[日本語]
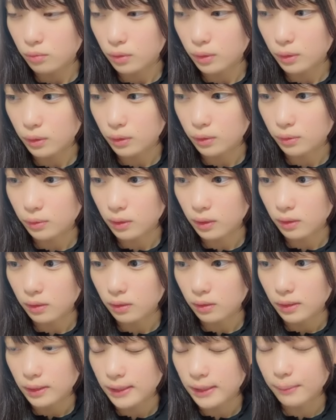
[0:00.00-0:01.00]
私は
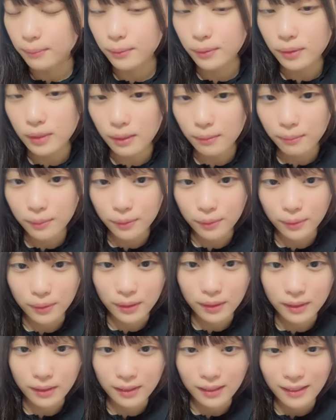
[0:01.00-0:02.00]
セブンイレブンの
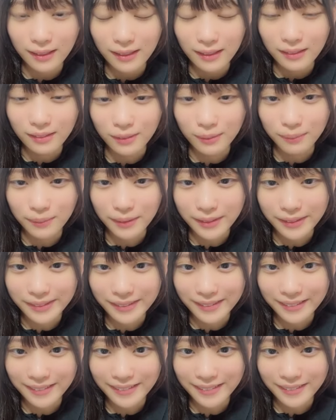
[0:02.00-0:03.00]
日のイメージ
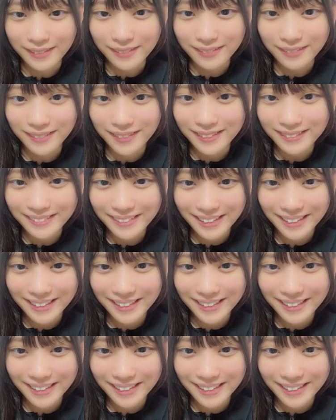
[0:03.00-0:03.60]
があった今日は